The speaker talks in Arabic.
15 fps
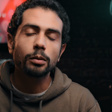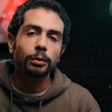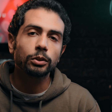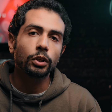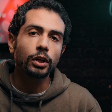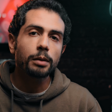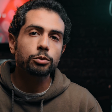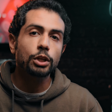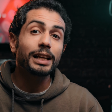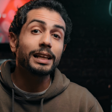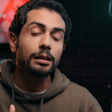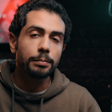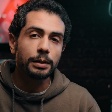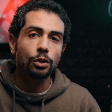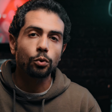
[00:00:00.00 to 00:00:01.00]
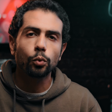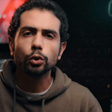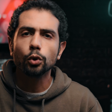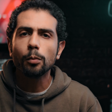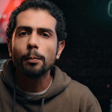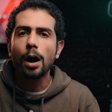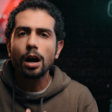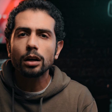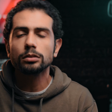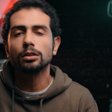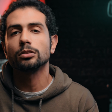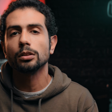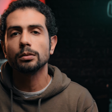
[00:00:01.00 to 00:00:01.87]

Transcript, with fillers: البطاريه بشكل كبير وان هم اكتر